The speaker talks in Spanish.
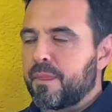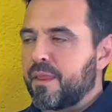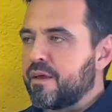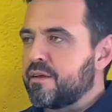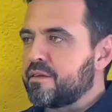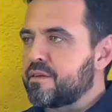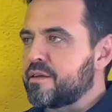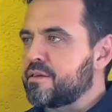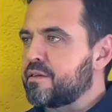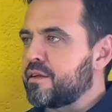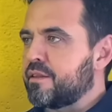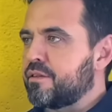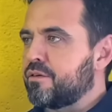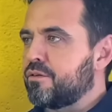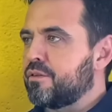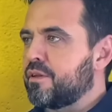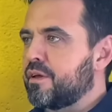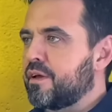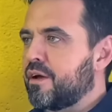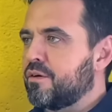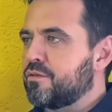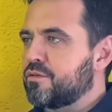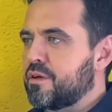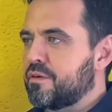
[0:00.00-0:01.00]
sensación de
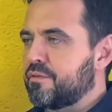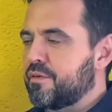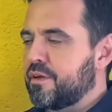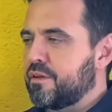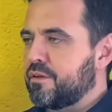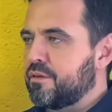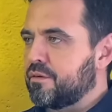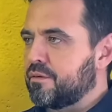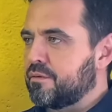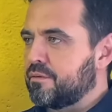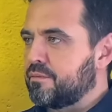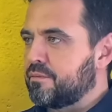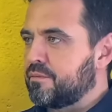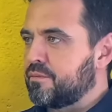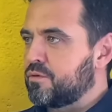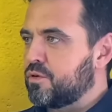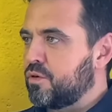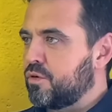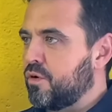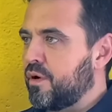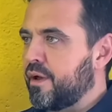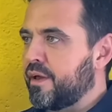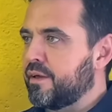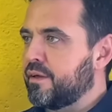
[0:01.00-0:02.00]
causa-efecto,
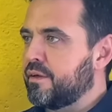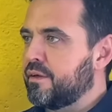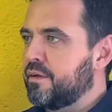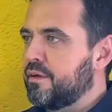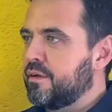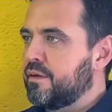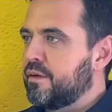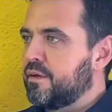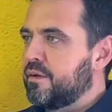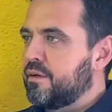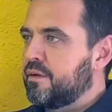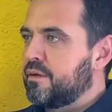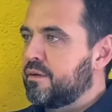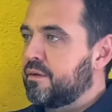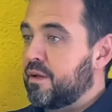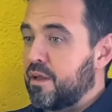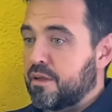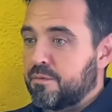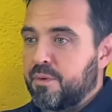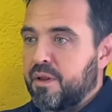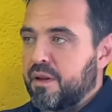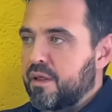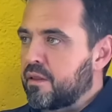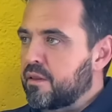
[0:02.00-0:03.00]
solo hay la
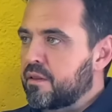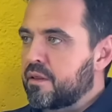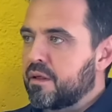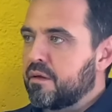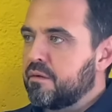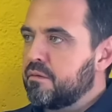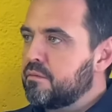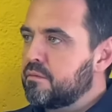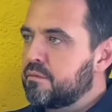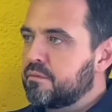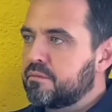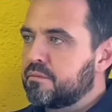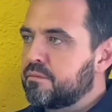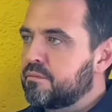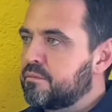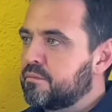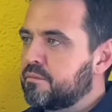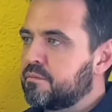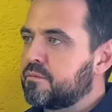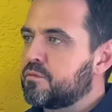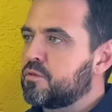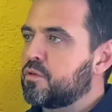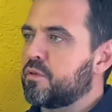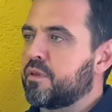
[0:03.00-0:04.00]
experiencia
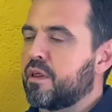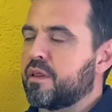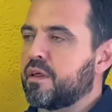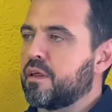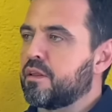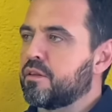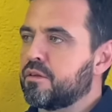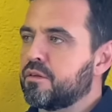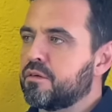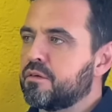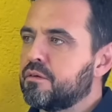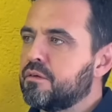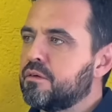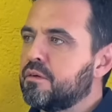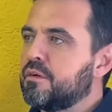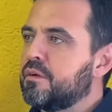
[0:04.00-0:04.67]
sucediendo.